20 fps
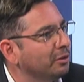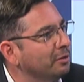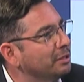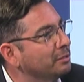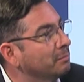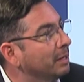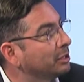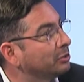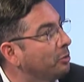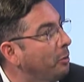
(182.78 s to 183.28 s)
es
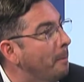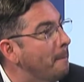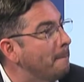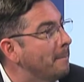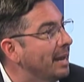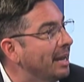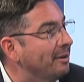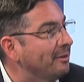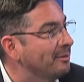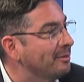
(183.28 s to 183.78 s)
más
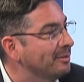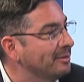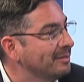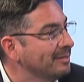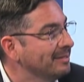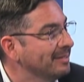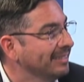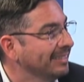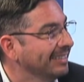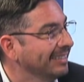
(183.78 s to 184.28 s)
complejo,
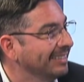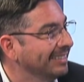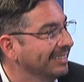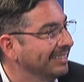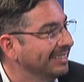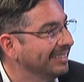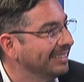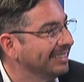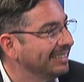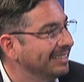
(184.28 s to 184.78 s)

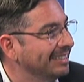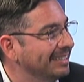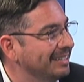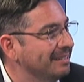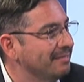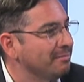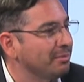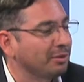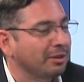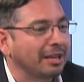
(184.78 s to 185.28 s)

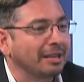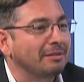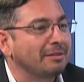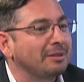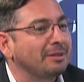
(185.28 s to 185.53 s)
porque